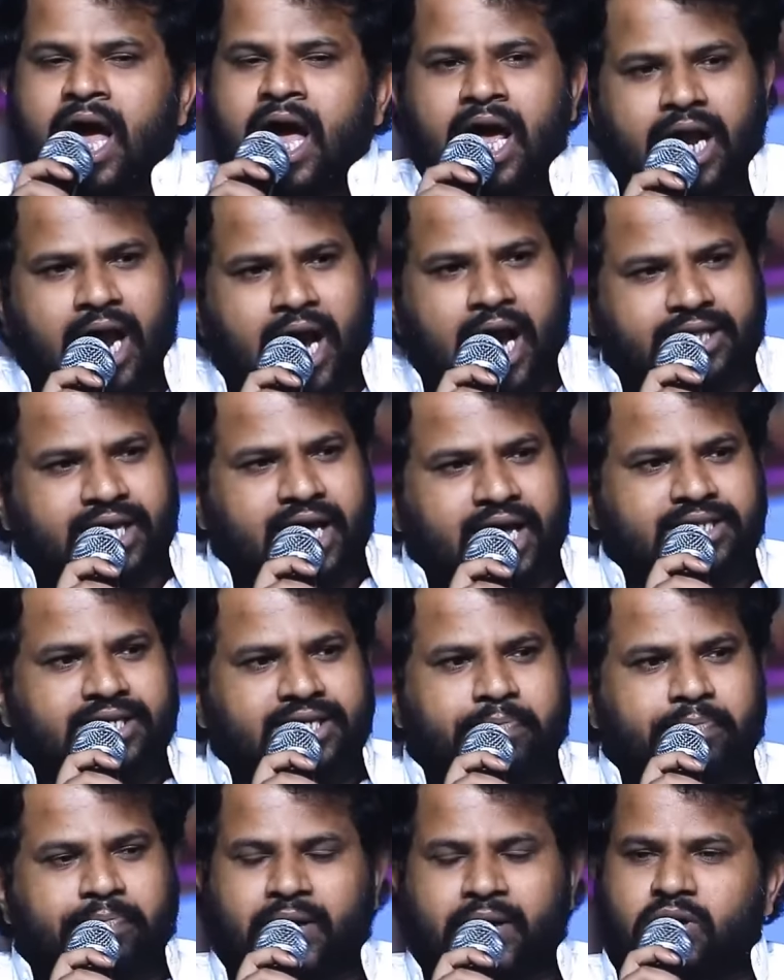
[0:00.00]
నాకు
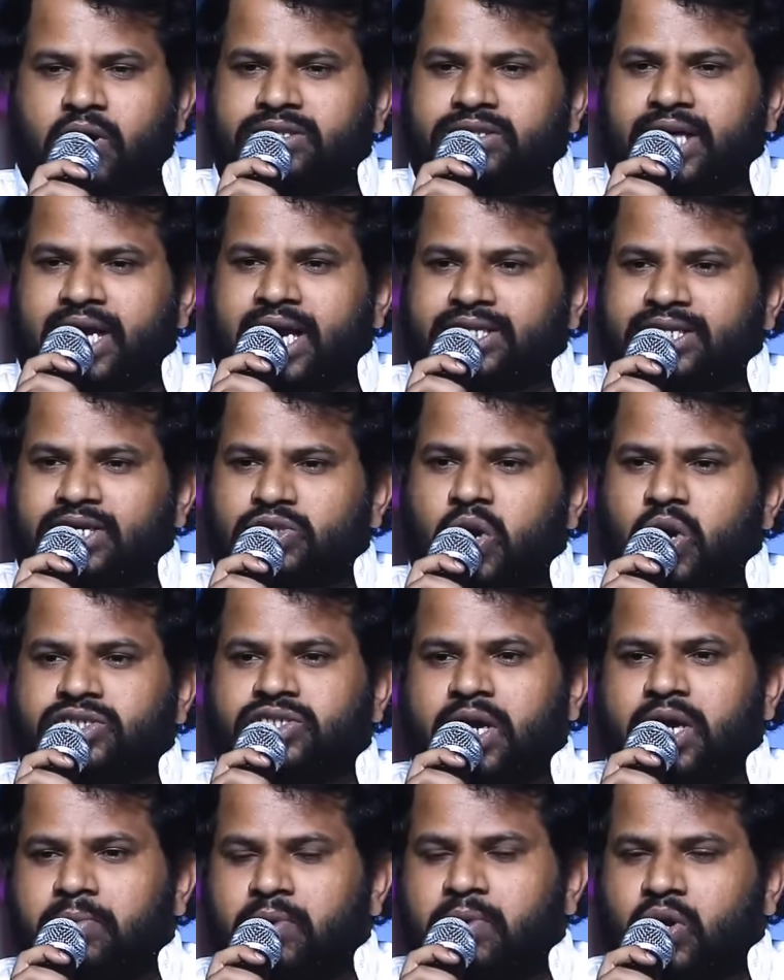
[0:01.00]
తెలిసి పదో తరగతి
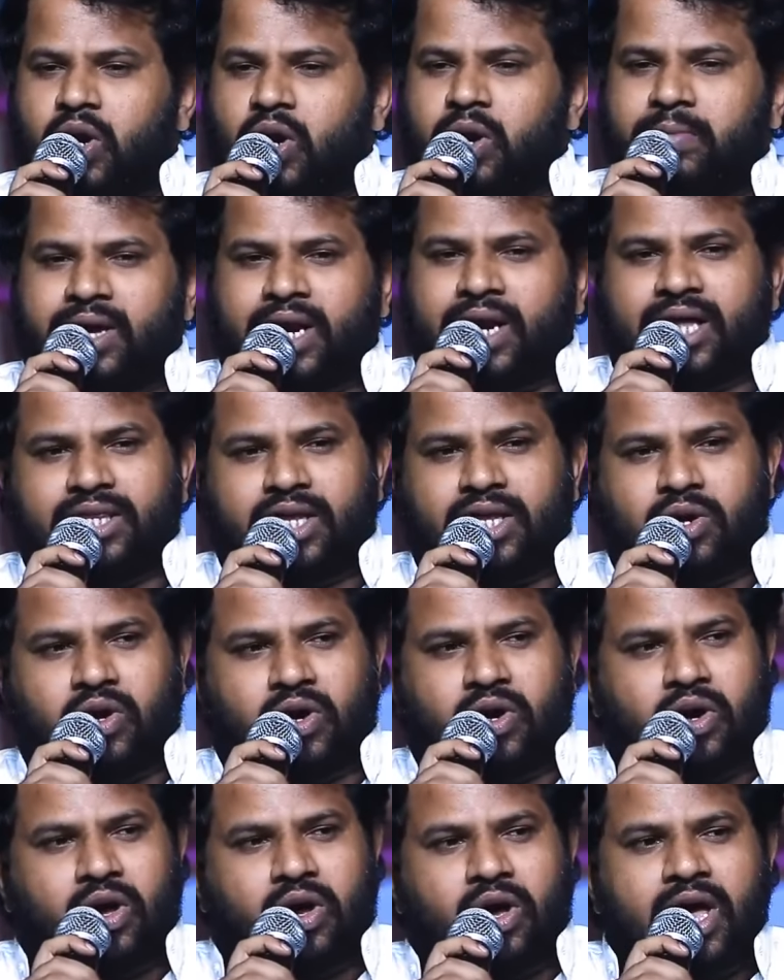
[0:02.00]
సోషల్ బుక్లో మీరందరూ
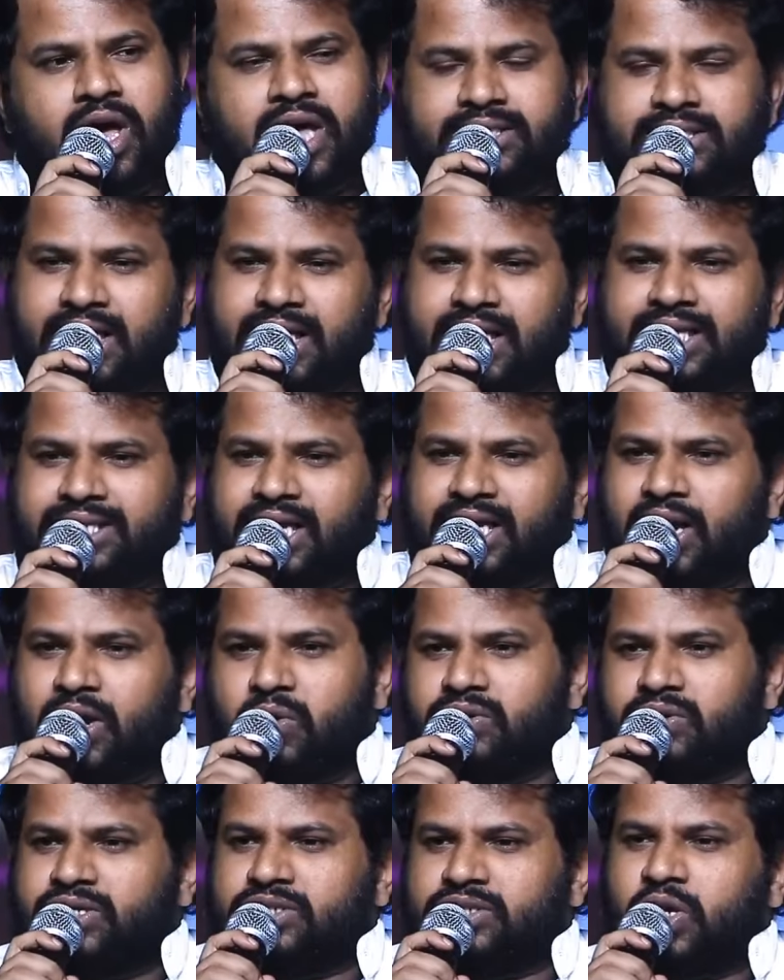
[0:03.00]
చరిత్రల
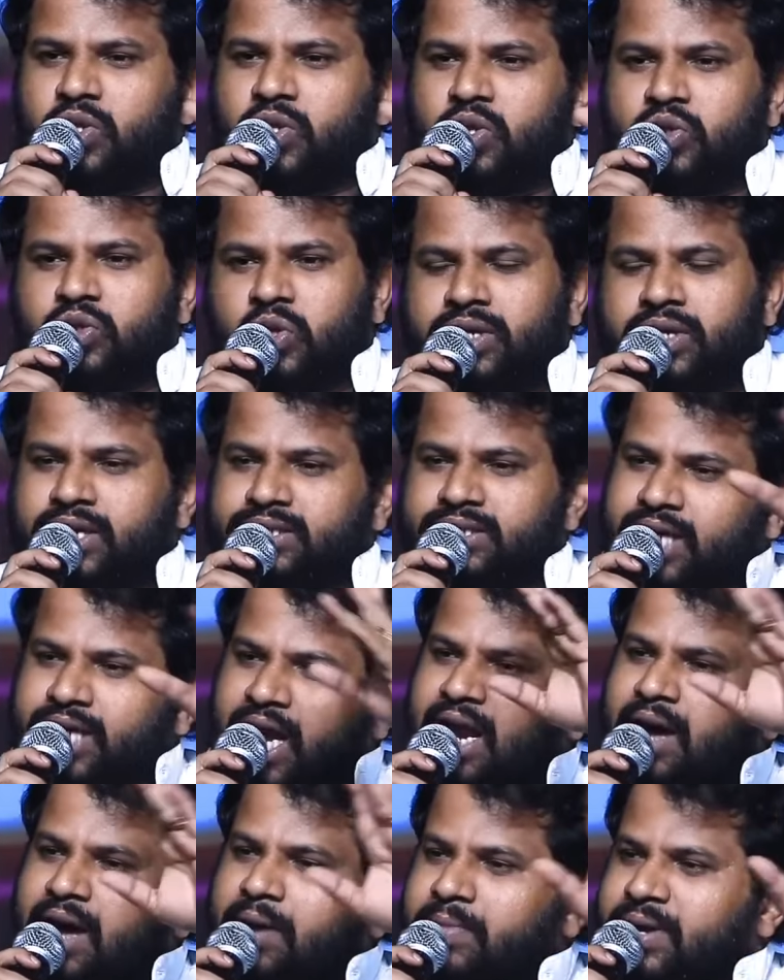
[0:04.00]
గురించి చదువుతుంటారు
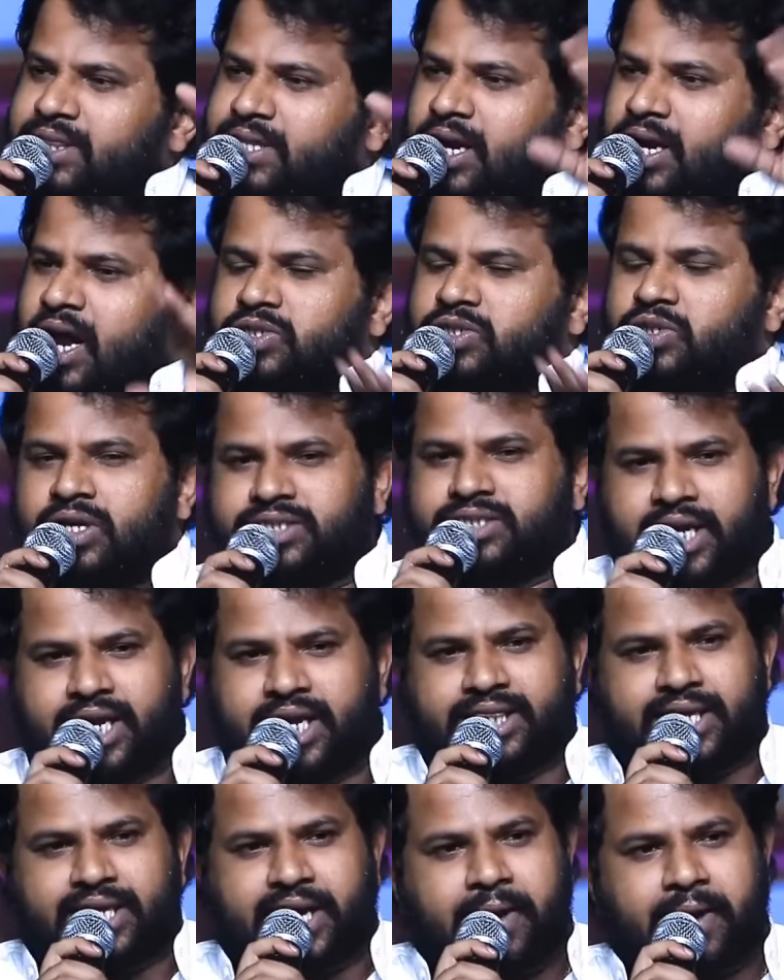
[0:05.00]
చాలామంది రాజుల
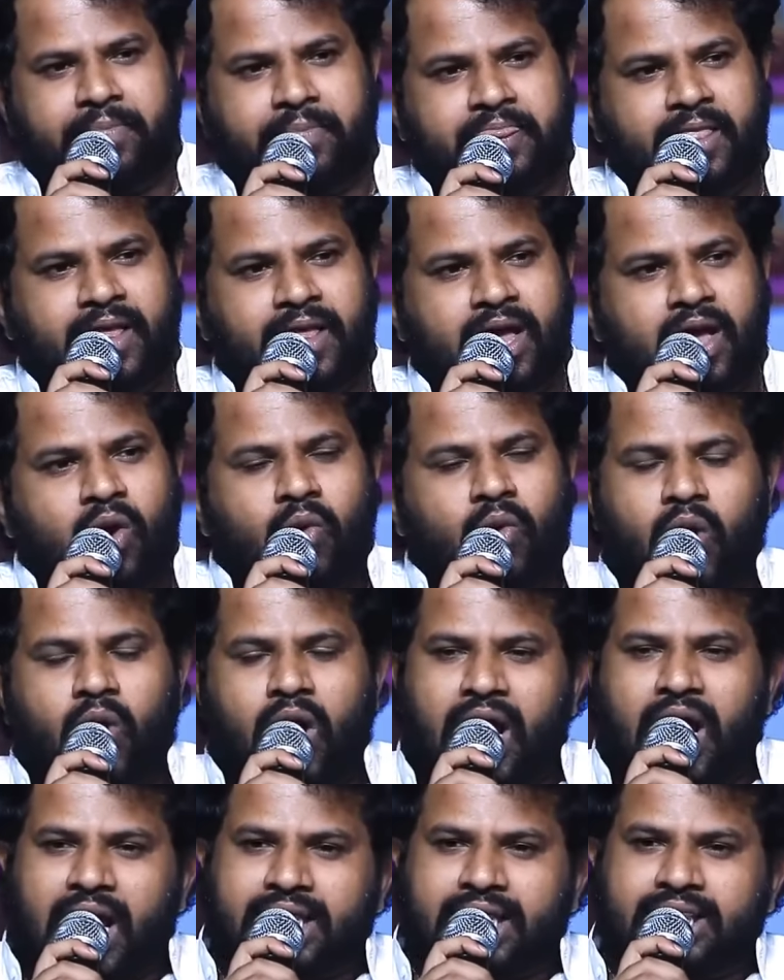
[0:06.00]
చరిత్ర
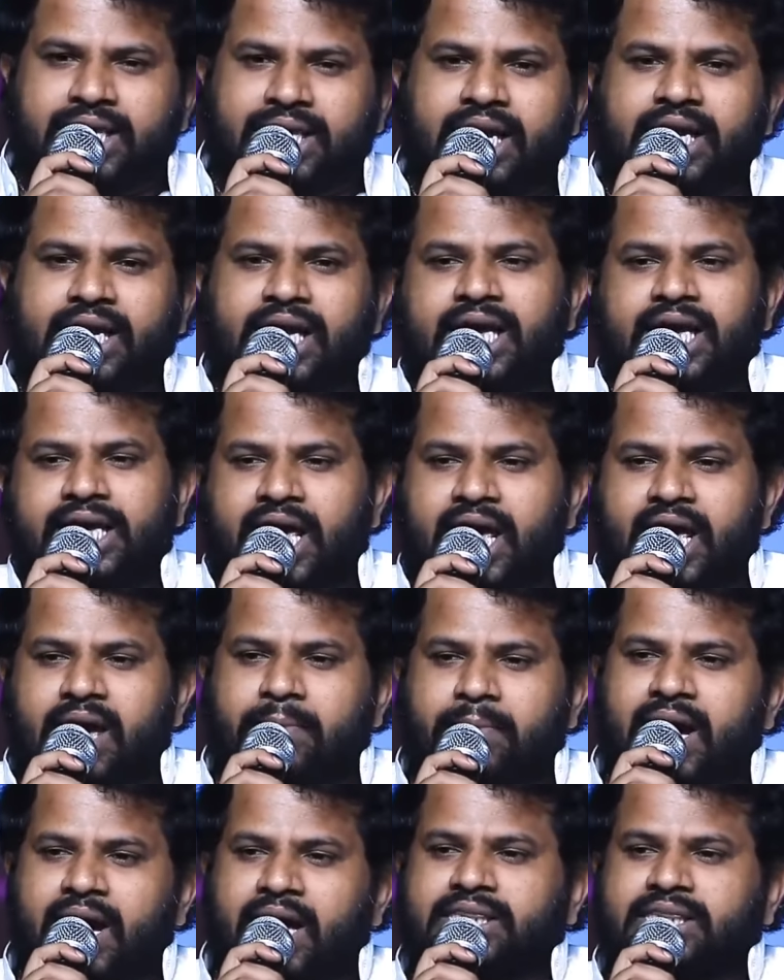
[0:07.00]
వాళ్ళందరికీ
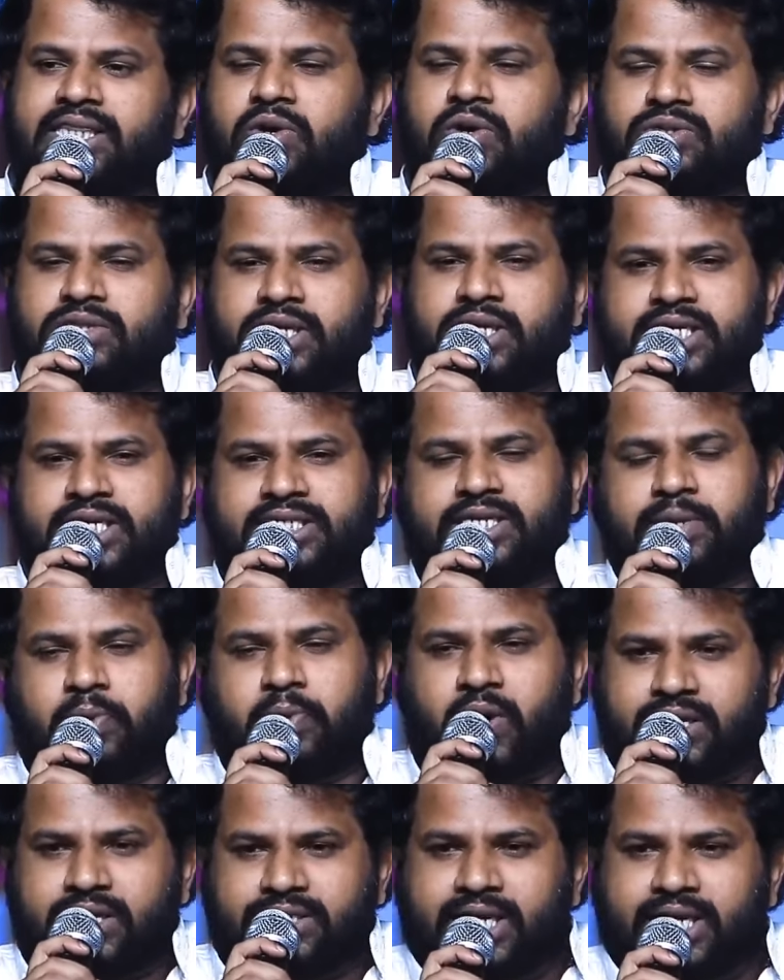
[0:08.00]
ఏమాత్రం
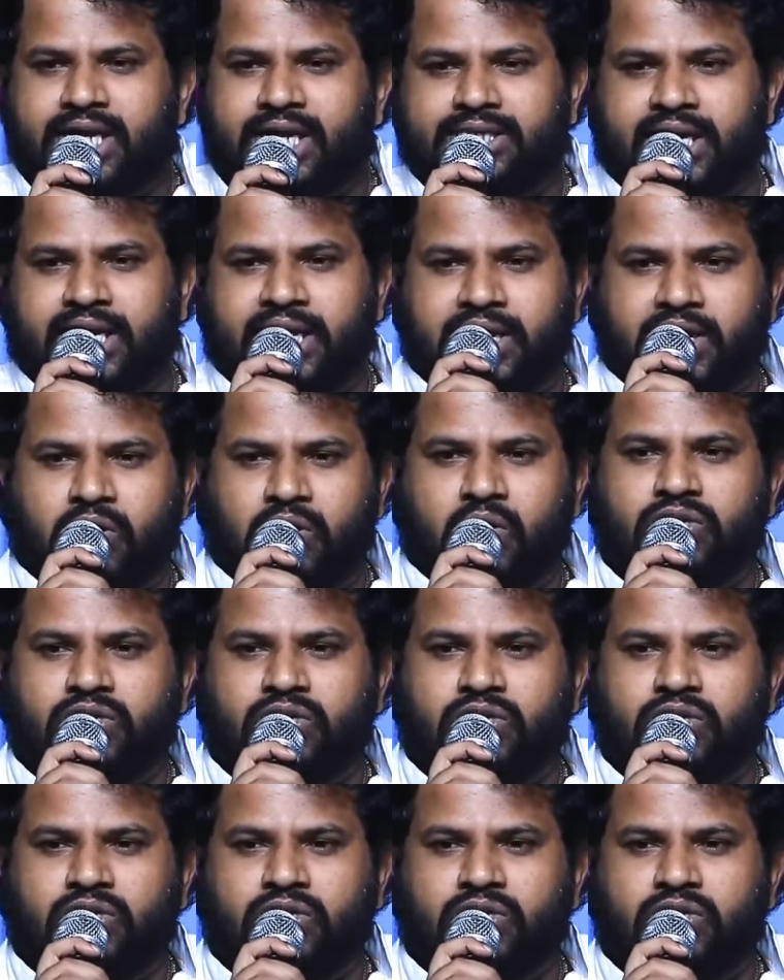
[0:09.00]
తీసిపోని చరిత్ర ఈరోజు